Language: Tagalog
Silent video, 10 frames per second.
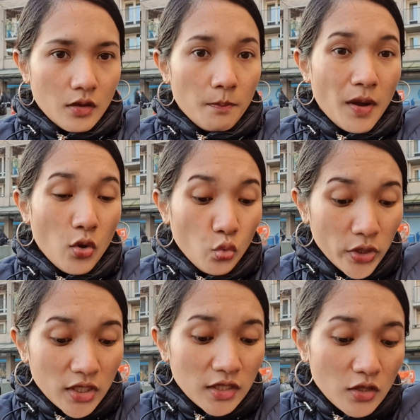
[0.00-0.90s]

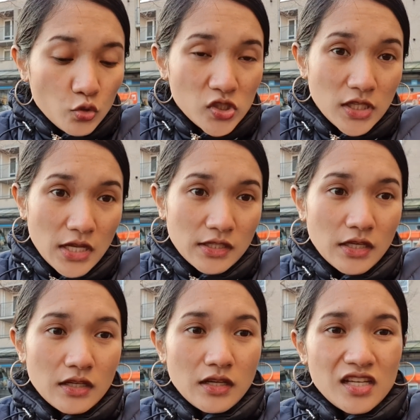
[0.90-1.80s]
Pauwi na daw si
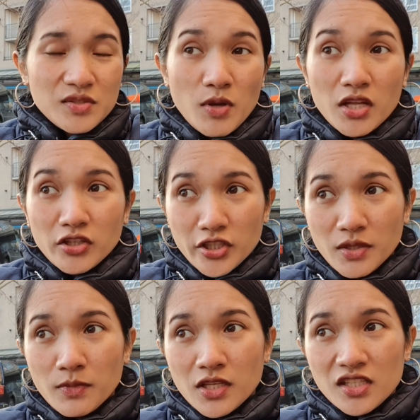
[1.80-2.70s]
Daniel, guys. Mga
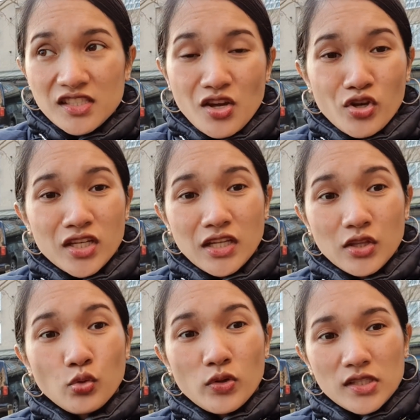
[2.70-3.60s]
30 minutes daw,
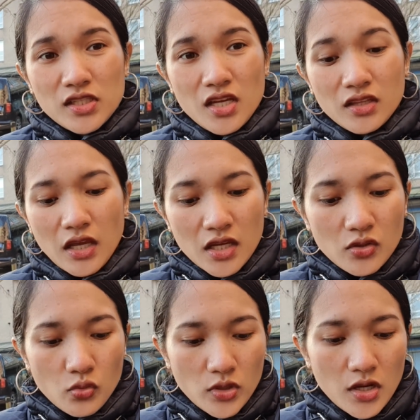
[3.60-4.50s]
nandito na siya. Hintayin
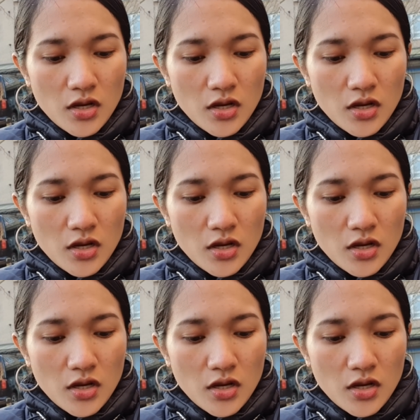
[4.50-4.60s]
ko na